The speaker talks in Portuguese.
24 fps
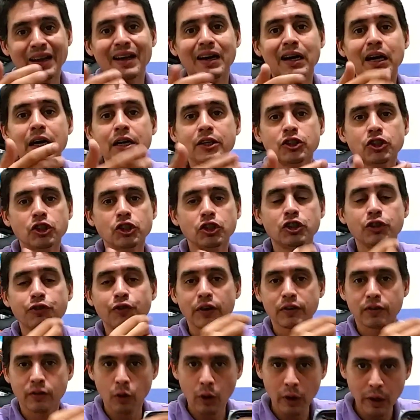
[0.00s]
antes de
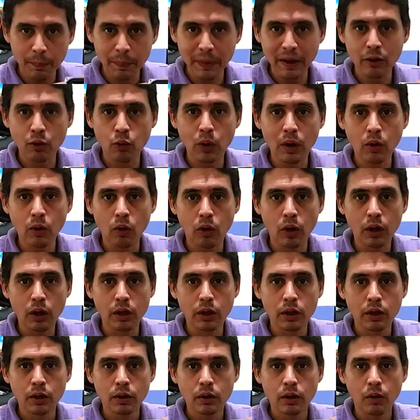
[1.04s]
fazer o reparo com a
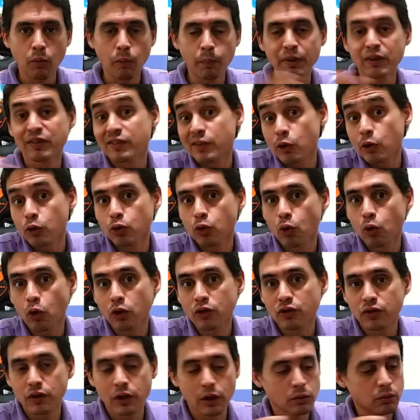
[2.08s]
cola, pseudo
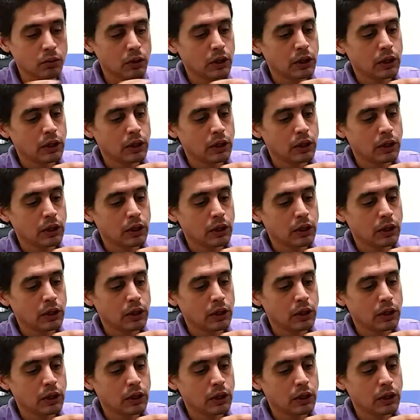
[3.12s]
concerto.